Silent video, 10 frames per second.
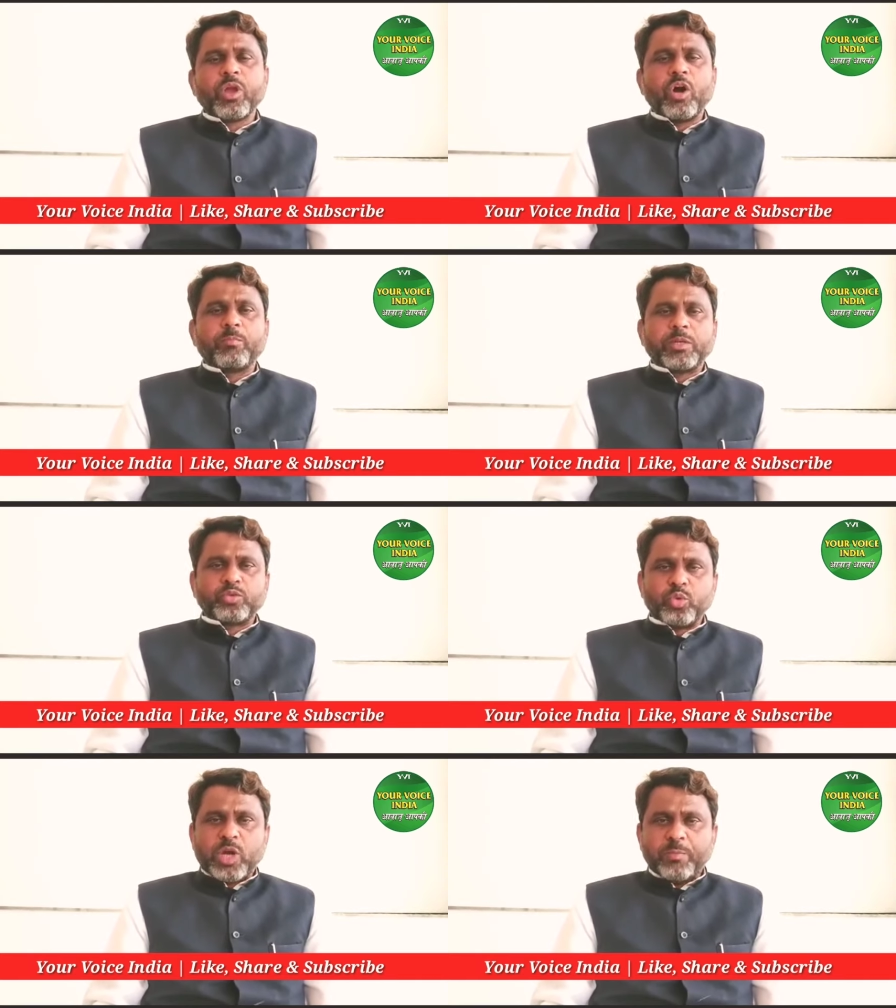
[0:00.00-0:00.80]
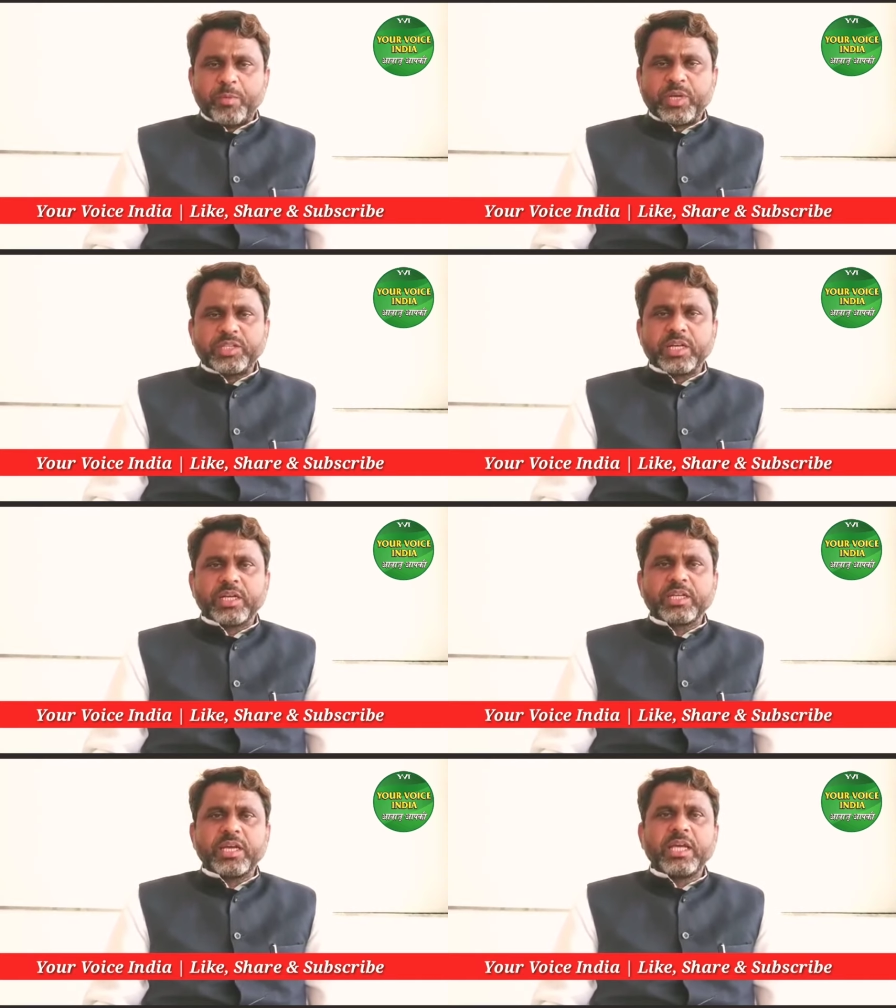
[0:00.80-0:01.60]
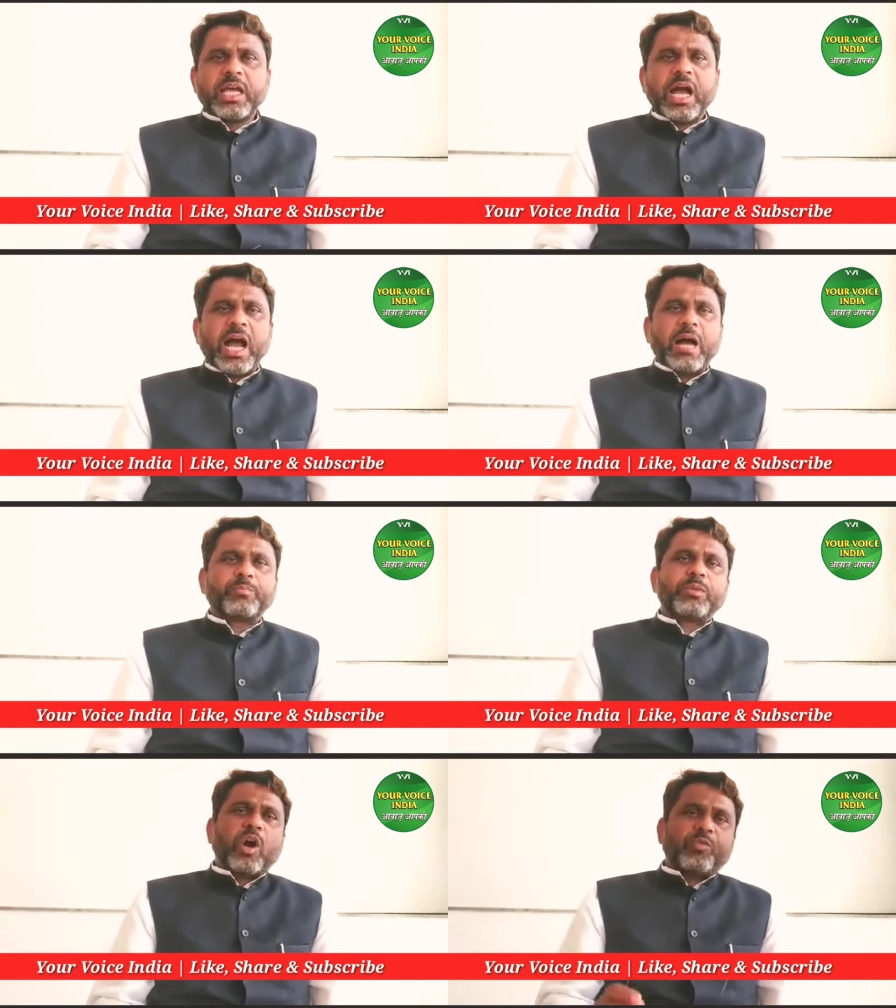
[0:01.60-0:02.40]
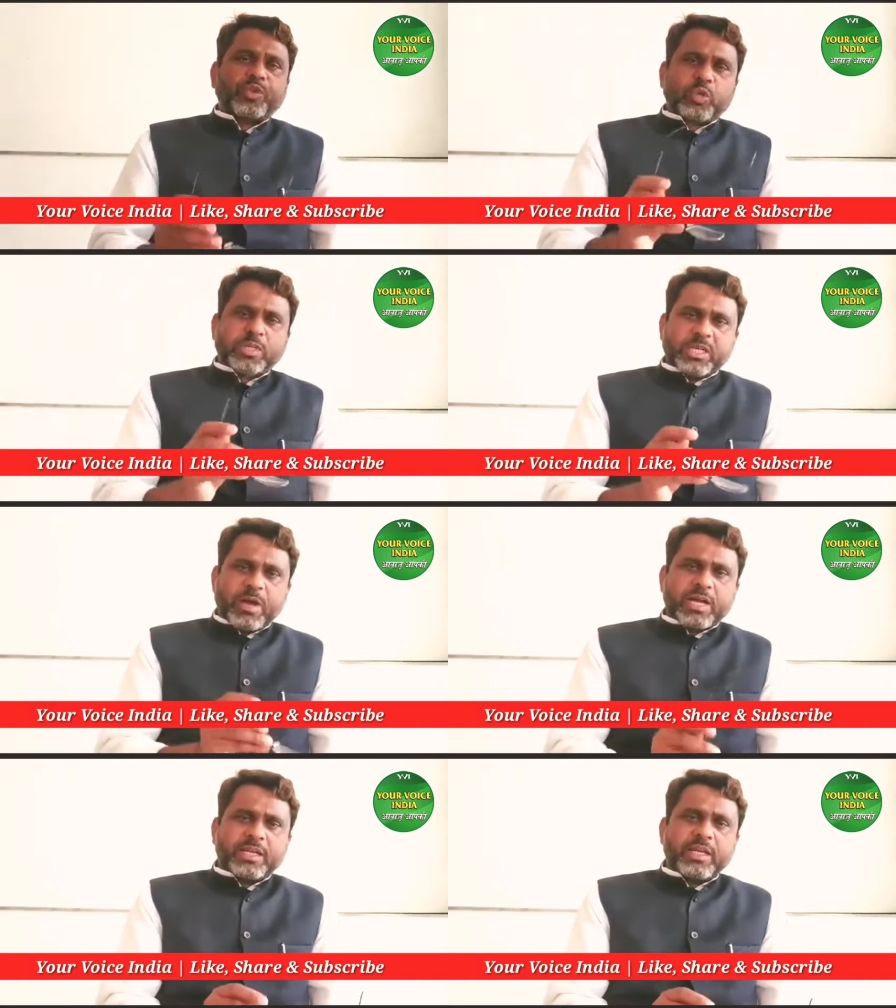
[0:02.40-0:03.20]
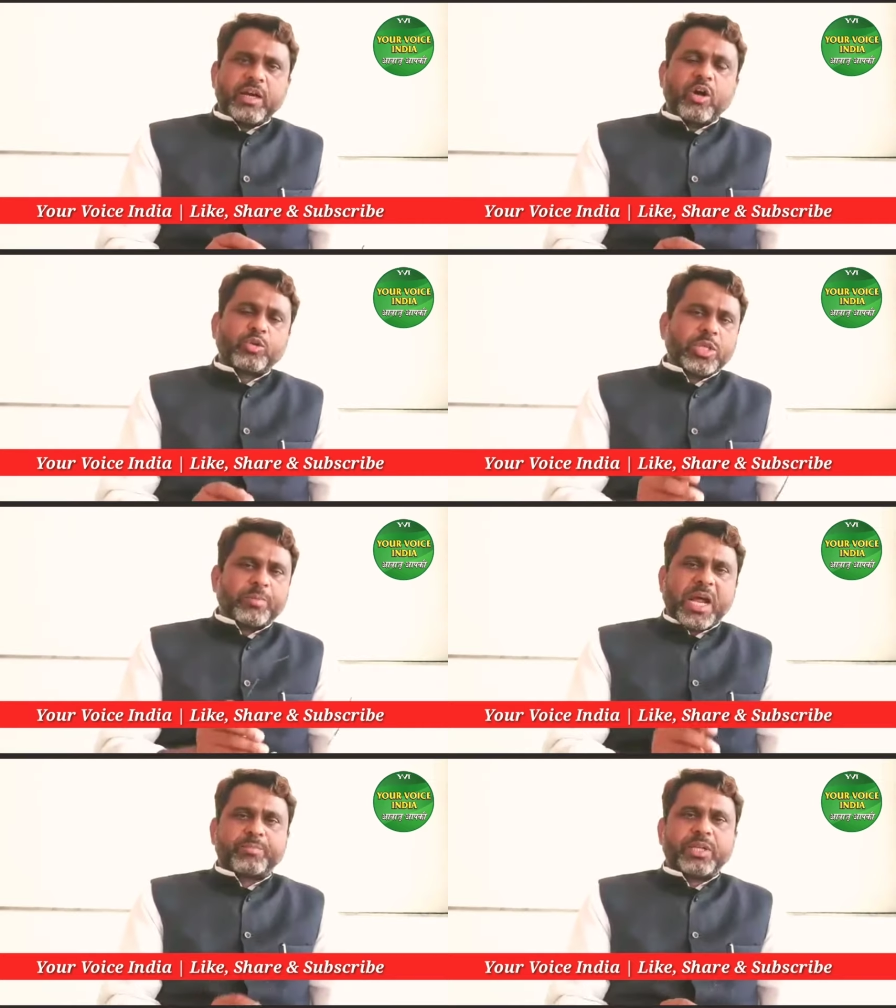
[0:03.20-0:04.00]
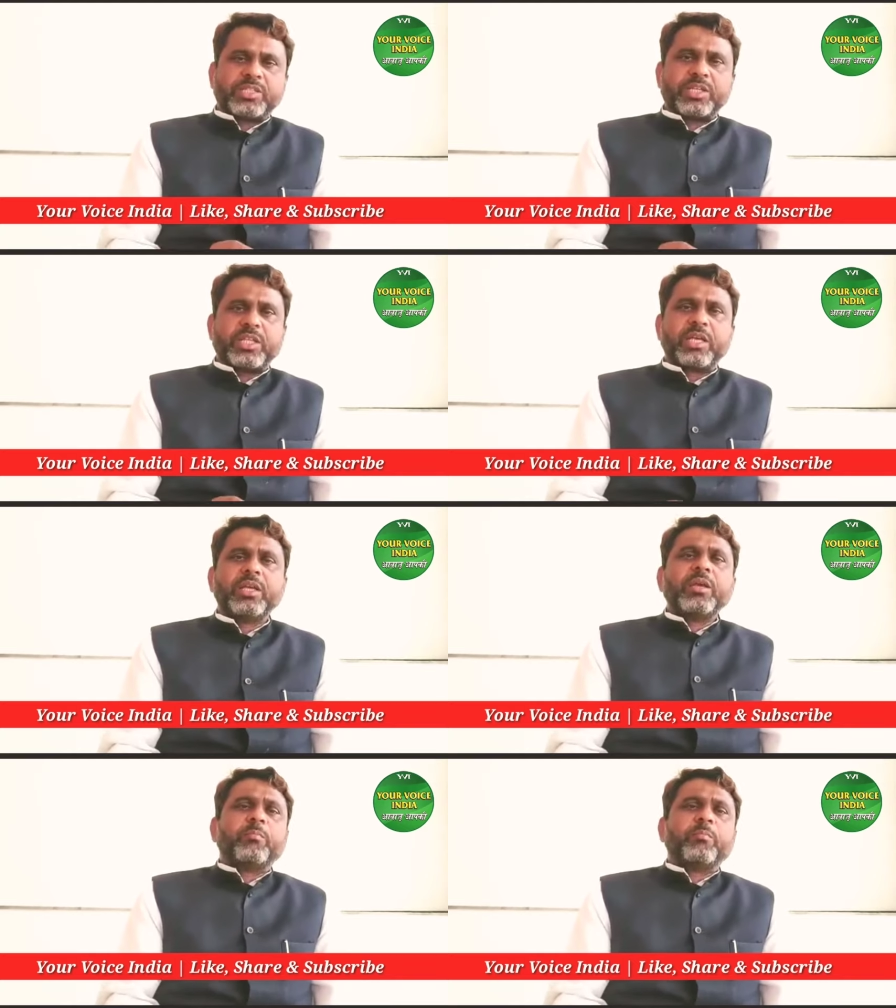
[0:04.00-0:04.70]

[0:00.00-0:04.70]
और मजदूरों का विवरण दे करके आप ऑफिसों में जमा करें और उसकी प्राप्ति रसीद लें